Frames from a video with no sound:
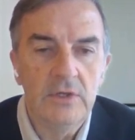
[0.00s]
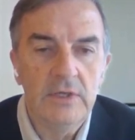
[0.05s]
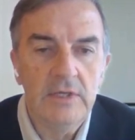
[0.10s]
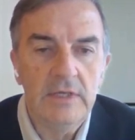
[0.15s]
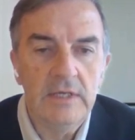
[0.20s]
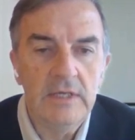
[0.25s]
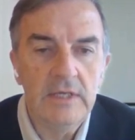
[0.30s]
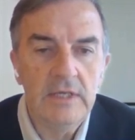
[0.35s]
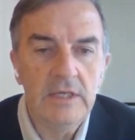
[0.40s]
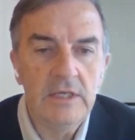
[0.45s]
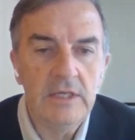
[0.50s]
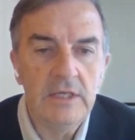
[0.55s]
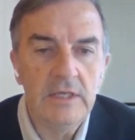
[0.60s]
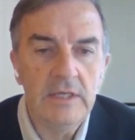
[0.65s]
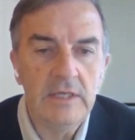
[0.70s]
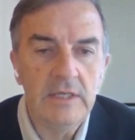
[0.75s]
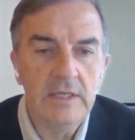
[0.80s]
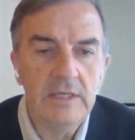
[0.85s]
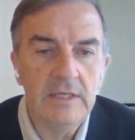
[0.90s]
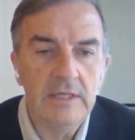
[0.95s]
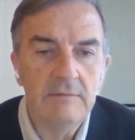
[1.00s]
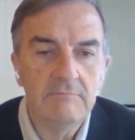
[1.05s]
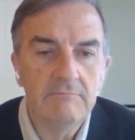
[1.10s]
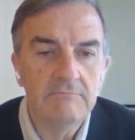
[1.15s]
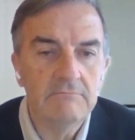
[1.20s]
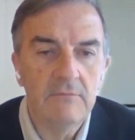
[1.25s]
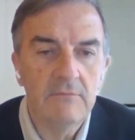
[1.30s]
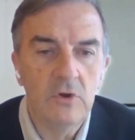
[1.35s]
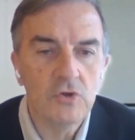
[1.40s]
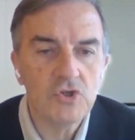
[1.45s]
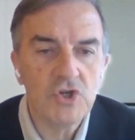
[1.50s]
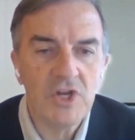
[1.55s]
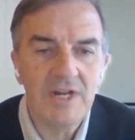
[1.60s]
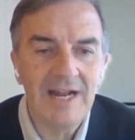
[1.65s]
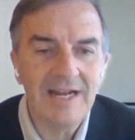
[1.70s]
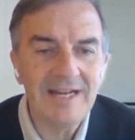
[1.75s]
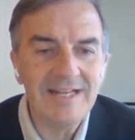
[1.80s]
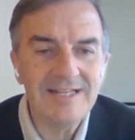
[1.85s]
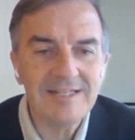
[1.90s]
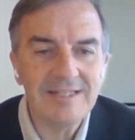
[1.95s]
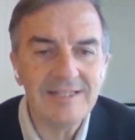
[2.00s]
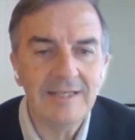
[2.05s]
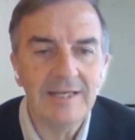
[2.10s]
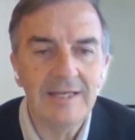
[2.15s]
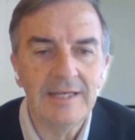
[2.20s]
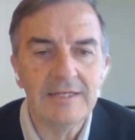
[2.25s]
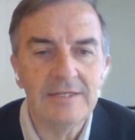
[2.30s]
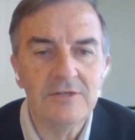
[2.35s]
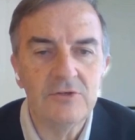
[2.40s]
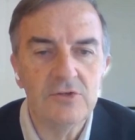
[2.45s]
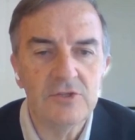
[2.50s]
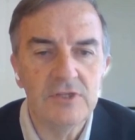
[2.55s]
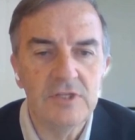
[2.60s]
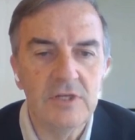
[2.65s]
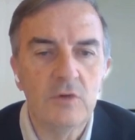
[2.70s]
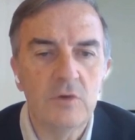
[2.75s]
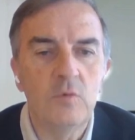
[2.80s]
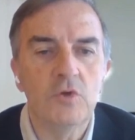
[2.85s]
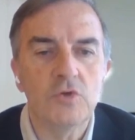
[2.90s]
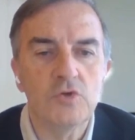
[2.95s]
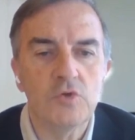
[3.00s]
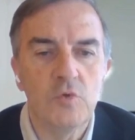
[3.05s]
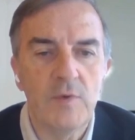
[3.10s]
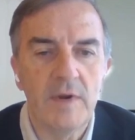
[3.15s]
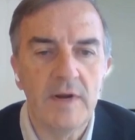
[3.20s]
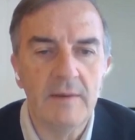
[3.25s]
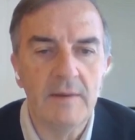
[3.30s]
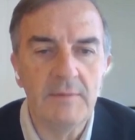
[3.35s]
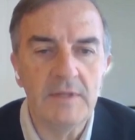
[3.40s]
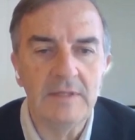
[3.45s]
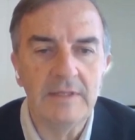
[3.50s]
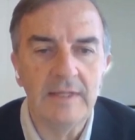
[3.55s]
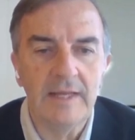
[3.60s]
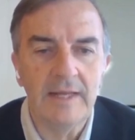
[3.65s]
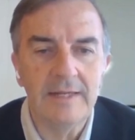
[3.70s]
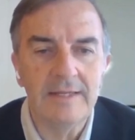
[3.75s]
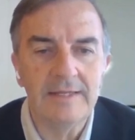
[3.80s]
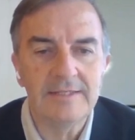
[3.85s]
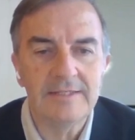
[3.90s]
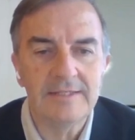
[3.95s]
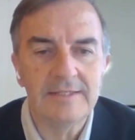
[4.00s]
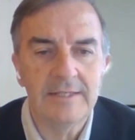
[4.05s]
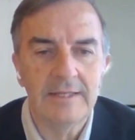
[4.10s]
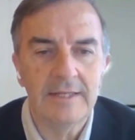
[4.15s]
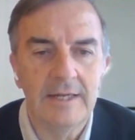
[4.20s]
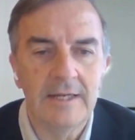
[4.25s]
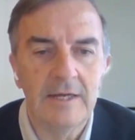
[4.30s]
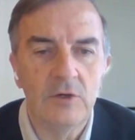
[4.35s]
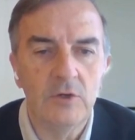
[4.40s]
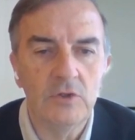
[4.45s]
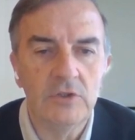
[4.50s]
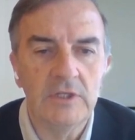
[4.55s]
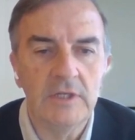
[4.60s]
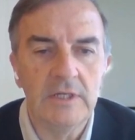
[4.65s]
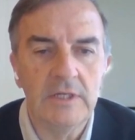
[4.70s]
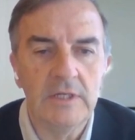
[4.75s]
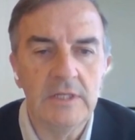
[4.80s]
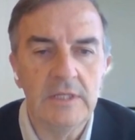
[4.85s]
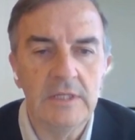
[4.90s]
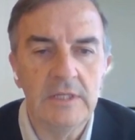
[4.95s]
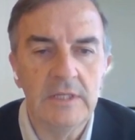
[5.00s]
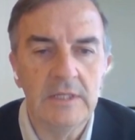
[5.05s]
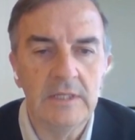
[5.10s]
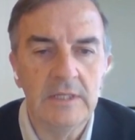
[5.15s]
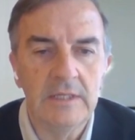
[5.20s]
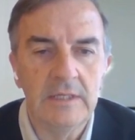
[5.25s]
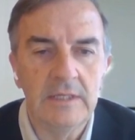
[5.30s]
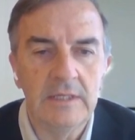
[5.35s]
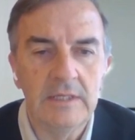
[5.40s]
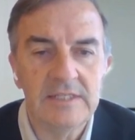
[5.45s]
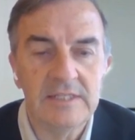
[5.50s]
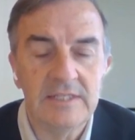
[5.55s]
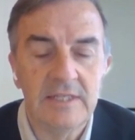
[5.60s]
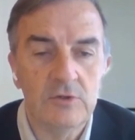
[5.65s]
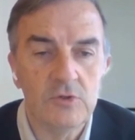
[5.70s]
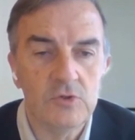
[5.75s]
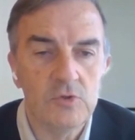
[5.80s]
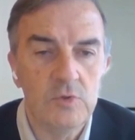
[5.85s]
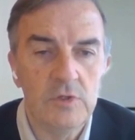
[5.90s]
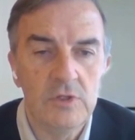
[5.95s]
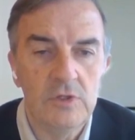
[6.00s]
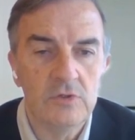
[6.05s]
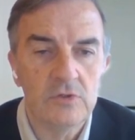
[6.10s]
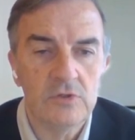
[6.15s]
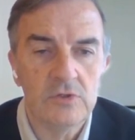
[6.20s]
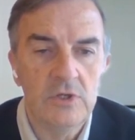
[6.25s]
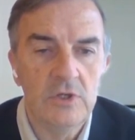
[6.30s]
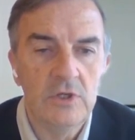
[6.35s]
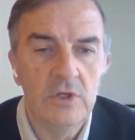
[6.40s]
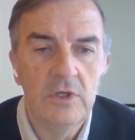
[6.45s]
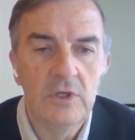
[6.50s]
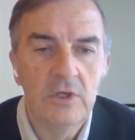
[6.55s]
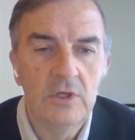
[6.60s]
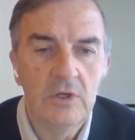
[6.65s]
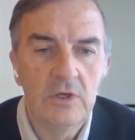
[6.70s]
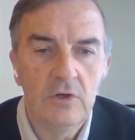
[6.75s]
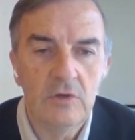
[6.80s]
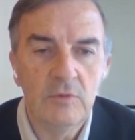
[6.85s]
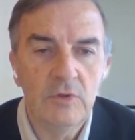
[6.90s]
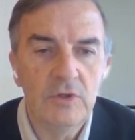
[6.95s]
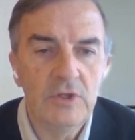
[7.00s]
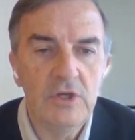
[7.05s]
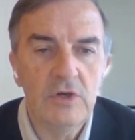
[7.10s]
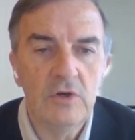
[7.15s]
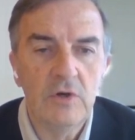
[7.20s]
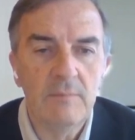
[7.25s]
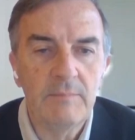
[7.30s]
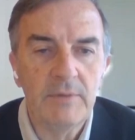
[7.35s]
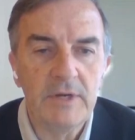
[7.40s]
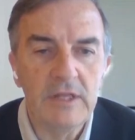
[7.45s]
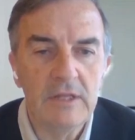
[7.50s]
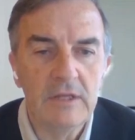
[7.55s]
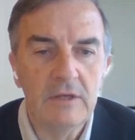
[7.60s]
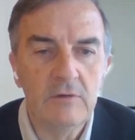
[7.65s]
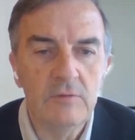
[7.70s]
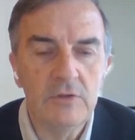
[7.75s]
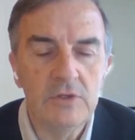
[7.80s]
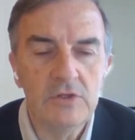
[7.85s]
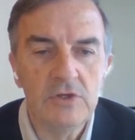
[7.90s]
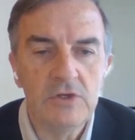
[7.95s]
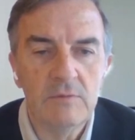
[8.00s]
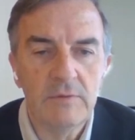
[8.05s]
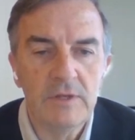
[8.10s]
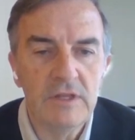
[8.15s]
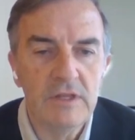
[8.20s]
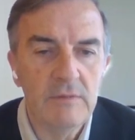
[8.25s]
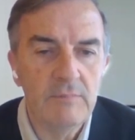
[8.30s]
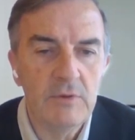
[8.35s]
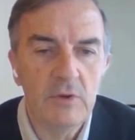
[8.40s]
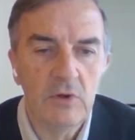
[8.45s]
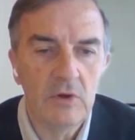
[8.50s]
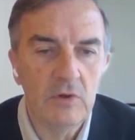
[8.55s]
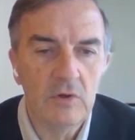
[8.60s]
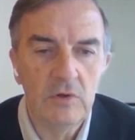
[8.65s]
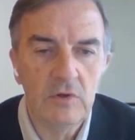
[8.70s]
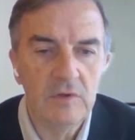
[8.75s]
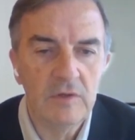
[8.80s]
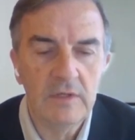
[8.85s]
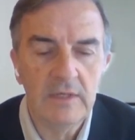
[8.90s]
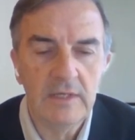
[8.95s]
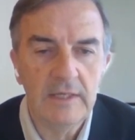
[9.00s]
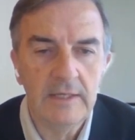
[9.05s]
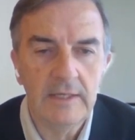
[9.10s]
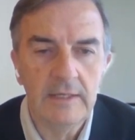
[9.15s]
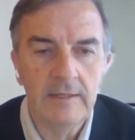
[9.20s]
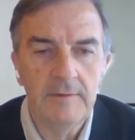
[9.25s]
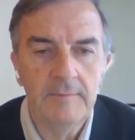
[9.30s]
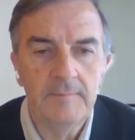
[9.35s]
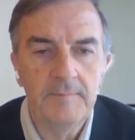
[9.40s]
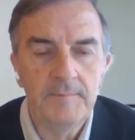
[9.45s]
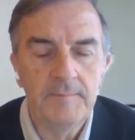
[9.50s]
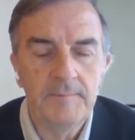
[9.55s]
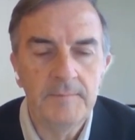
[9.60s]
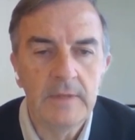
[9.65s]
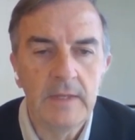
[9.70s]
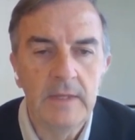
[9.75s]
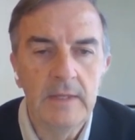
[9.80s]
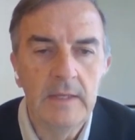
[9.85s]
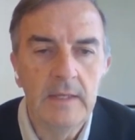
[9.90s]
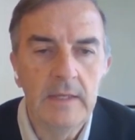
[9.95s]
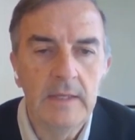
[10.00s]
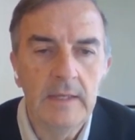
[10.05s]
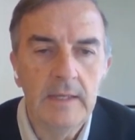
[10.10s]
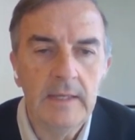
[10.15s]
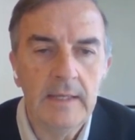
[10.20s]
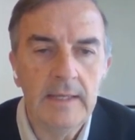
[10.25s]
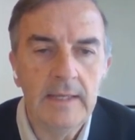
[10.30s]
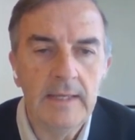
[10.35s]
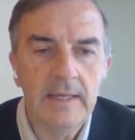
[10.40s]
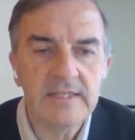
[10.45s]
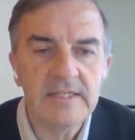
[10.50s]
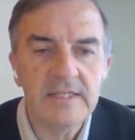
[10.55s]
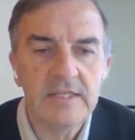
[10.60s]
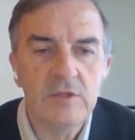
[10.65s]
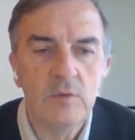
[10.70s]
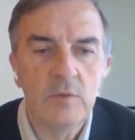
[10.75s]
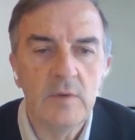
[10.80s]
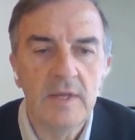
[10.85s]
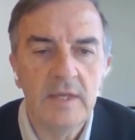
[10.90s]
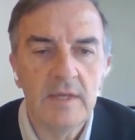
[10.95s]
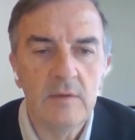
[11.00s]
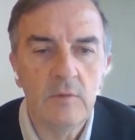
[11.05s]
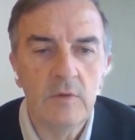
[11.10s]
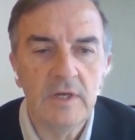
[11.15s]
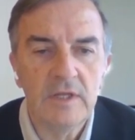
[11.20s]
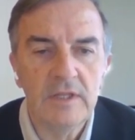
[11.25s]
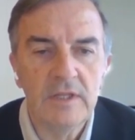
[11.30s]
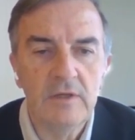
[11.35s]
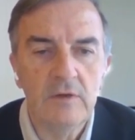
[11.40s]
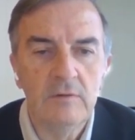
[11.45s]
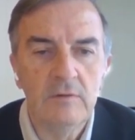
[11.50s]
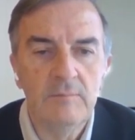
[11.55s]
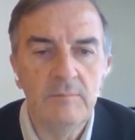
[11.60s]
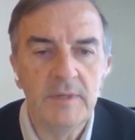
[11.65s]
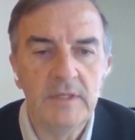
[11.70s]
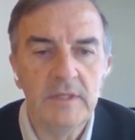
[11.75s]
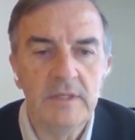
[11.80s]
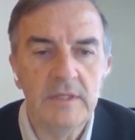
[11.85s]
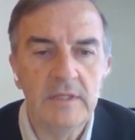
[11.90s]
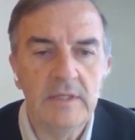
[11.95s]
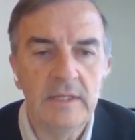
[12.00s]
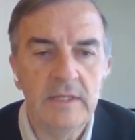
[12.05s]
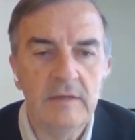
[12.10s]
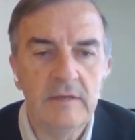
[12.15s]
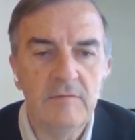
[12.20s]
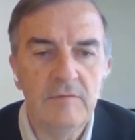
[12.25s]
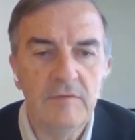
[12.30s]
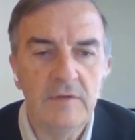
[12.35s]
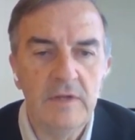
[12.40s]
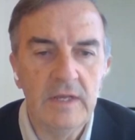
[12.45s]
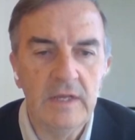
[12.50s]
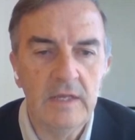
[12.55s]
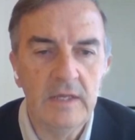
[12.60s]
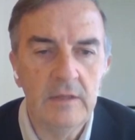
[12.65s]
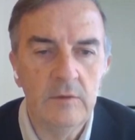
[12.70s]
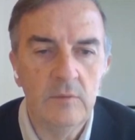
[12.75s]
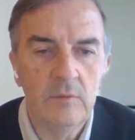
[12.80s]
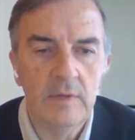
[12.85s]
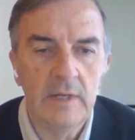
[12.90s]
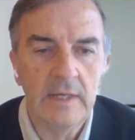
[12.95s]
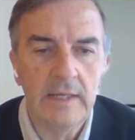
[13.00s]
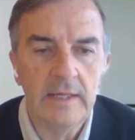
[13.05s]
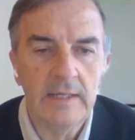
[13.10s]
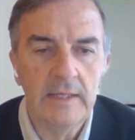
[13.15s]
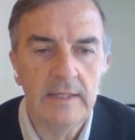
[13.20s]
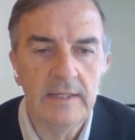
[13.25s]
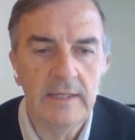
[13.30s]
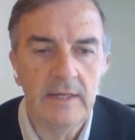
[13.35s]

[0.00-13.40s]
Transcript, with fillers: Y los analistas, los círculos gubernamentales la OTAN y de Estados Unidos como, digo, como he dicho al principio, reconocen que, ha sido una equivocación pretender infligir una